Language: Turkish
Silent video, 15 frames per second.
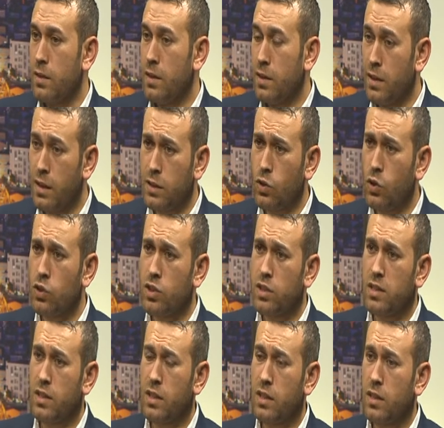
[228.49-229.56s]
2007
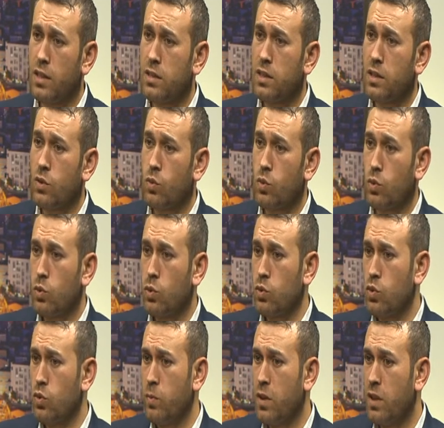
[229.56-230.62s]
öncesine gidersek kutlu
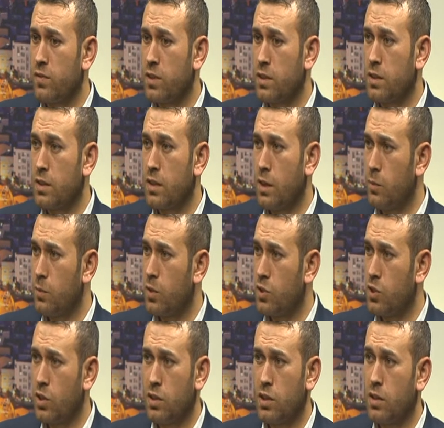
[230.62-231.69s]
doğum haftası gelip
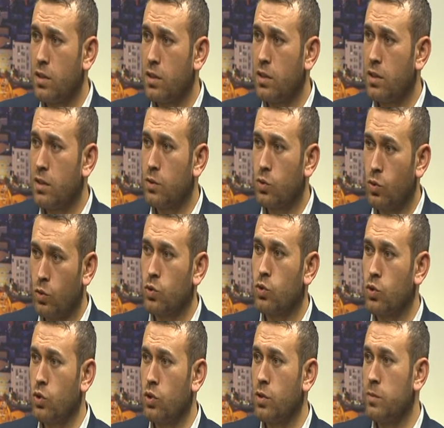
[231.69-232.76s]
geçerdi doğru
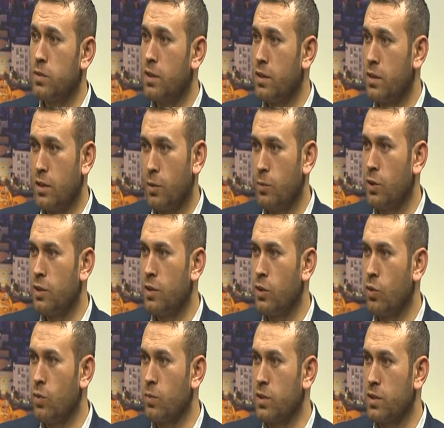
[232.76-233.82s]
düzgün kimsenin haberi dahi
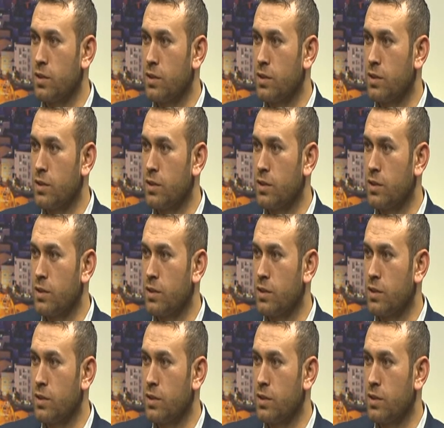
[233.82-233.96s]
olmazdı.